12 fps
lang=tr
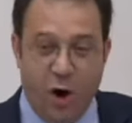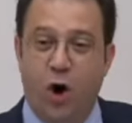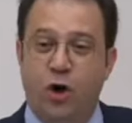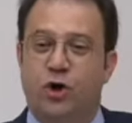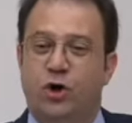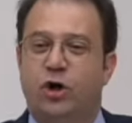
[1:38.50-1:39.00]

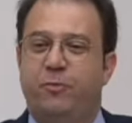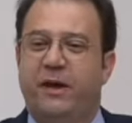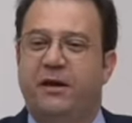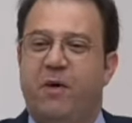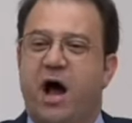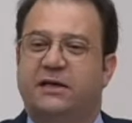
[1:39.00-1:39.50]
Onurlu
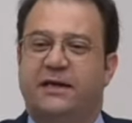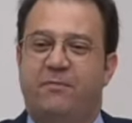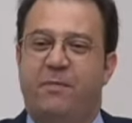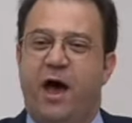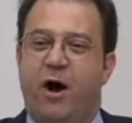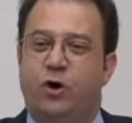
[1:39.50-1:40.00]
bir
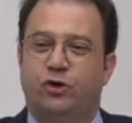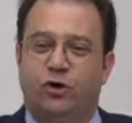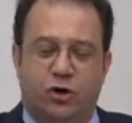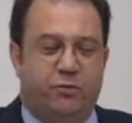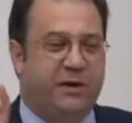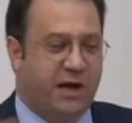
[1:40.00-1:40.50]
mahkeme,
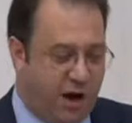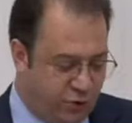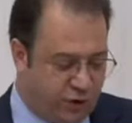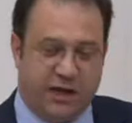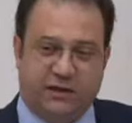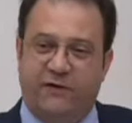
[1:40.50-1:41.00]
onurlu bir
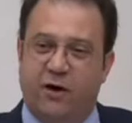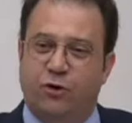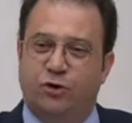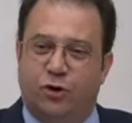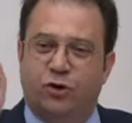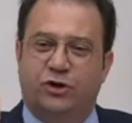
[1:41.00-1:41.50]
avukat ve
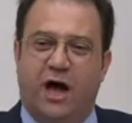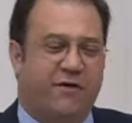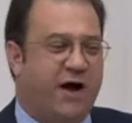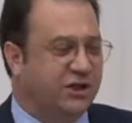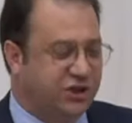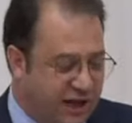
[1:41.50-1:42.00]
onurlu
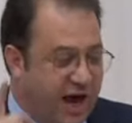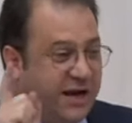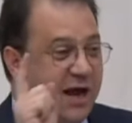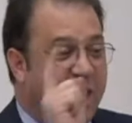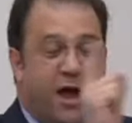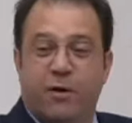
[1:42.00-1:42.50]

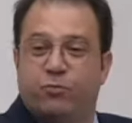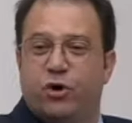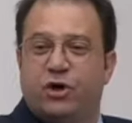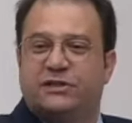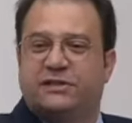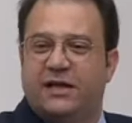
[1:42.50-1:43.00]
davacılar
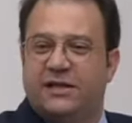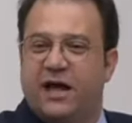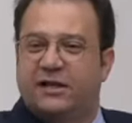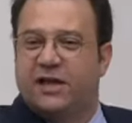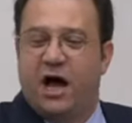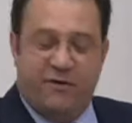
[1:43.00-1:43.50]
bu
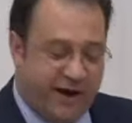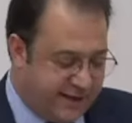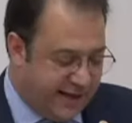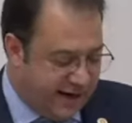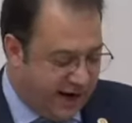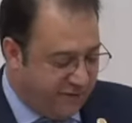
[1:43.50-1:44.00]
insanları dava
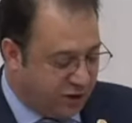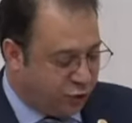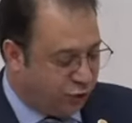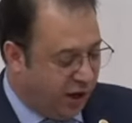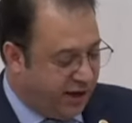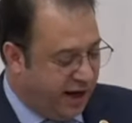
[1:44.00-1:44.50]
ederler ve
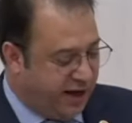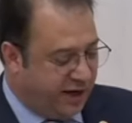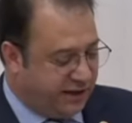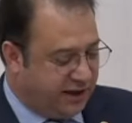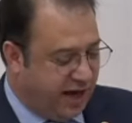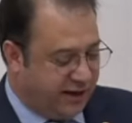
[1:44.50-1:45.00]
şu kararı
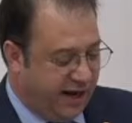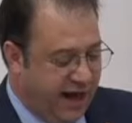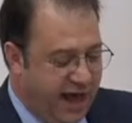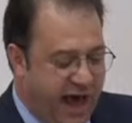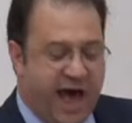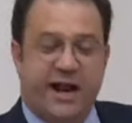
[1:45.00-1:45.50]
ararlar.
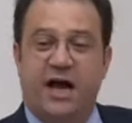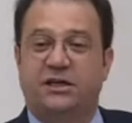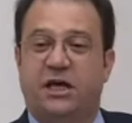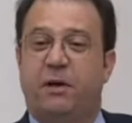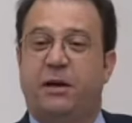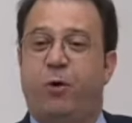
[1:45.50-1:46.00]

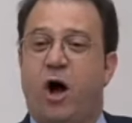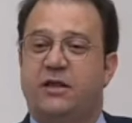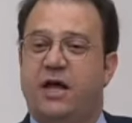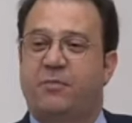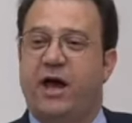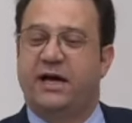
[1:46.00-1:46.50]
Herhangi bir
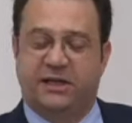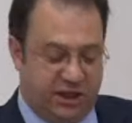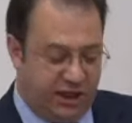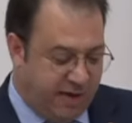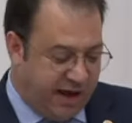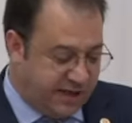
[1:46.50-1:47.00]
puanlamaya
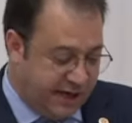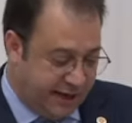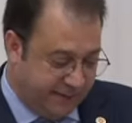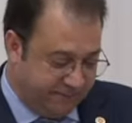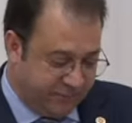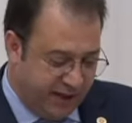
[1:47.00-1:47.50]

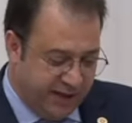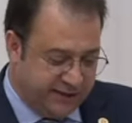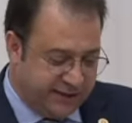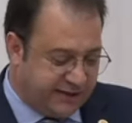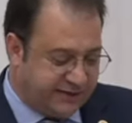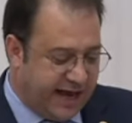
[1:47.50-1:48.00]
gidilmedi
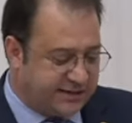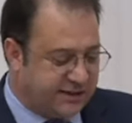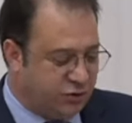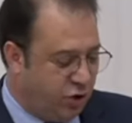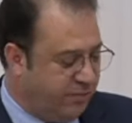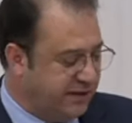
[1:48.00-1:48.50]

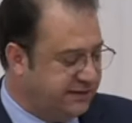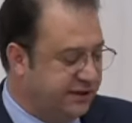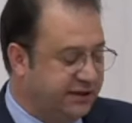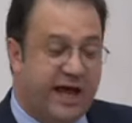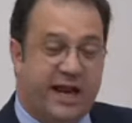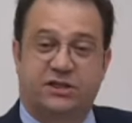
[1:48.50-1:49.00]
yetersiz
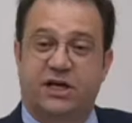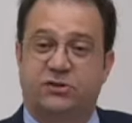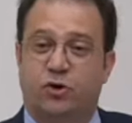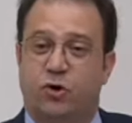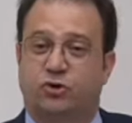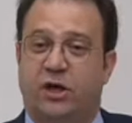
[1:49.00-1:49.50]
olmasının
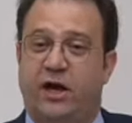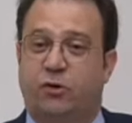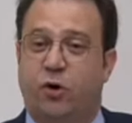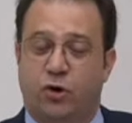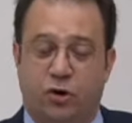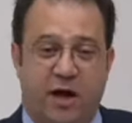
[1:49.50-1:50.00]
gerekçesi
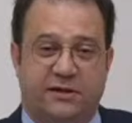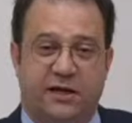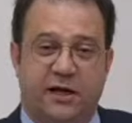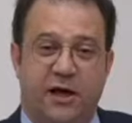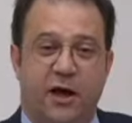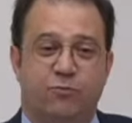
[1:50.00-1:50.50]
ortaya
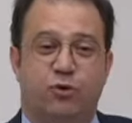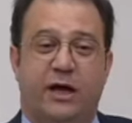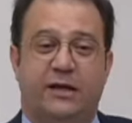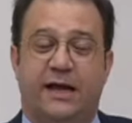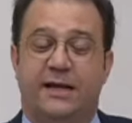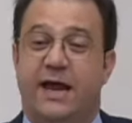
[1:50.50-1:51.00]
konulmadı. Bu
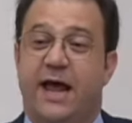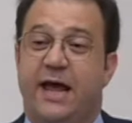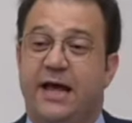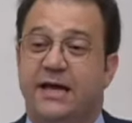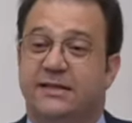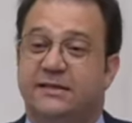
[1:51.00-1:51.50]

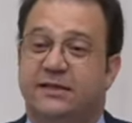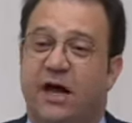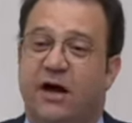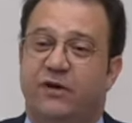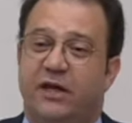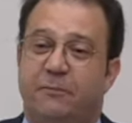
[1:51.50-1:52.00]
nedenle
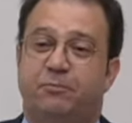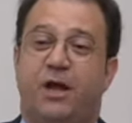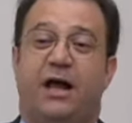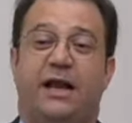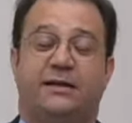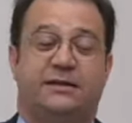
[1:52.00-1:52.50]
sınavı
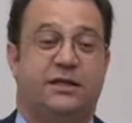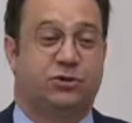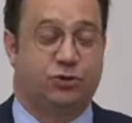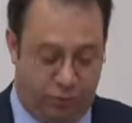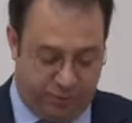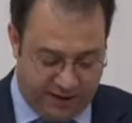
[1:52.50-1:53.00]
iptal
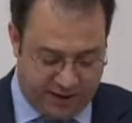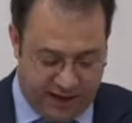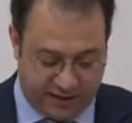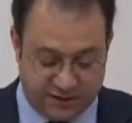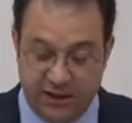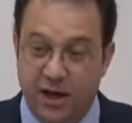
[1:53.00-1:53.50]
ettirir
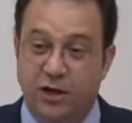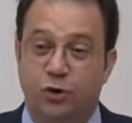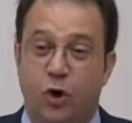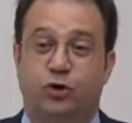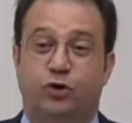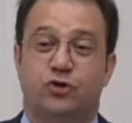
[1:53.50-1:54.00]
çobanlar.
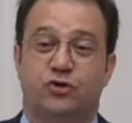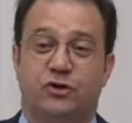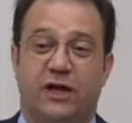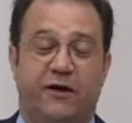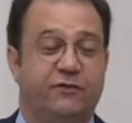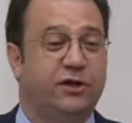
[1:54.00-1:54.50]
YÖK'ün
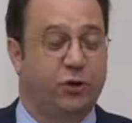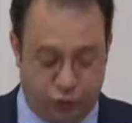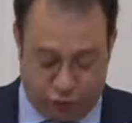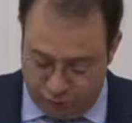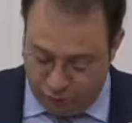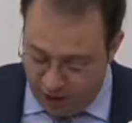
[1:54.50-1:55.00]
sınavını,
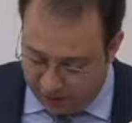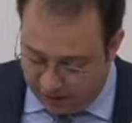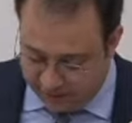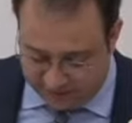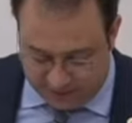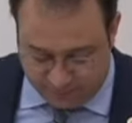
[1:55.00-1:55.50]
YÖK'ün
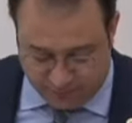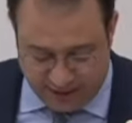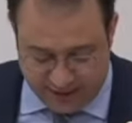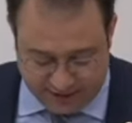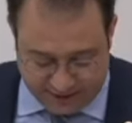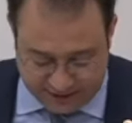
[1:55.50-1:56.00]
mülakatını
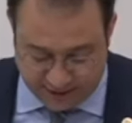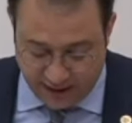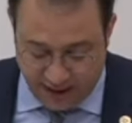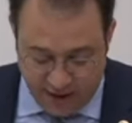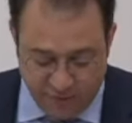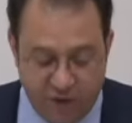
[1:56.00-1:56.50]
iptal edilir.
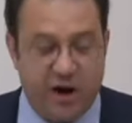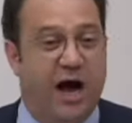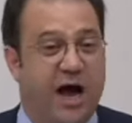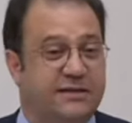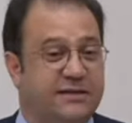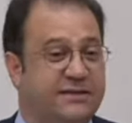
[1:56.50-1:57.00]

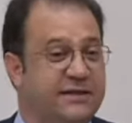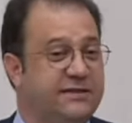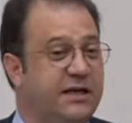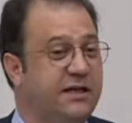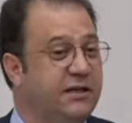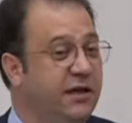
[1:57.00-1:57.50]
Fakat
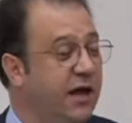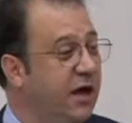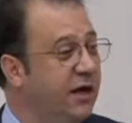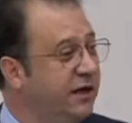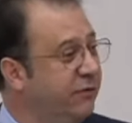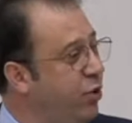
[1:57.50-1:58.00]
sizin
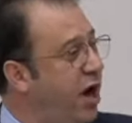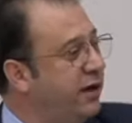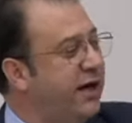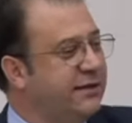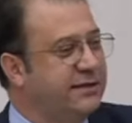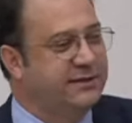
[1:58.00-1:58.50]

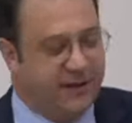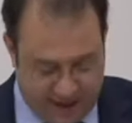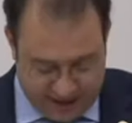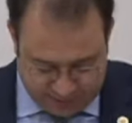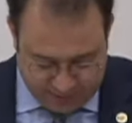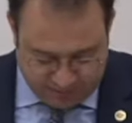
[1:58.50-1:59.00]
mülakat
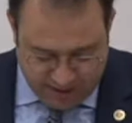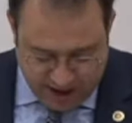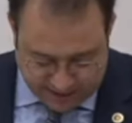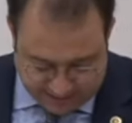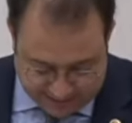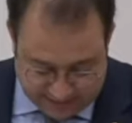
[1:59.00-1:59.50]
ısrarınız
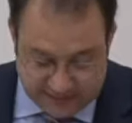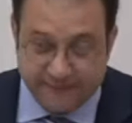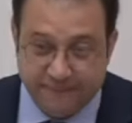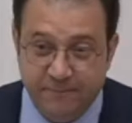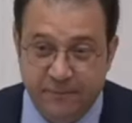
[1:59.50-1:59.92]
bitmez.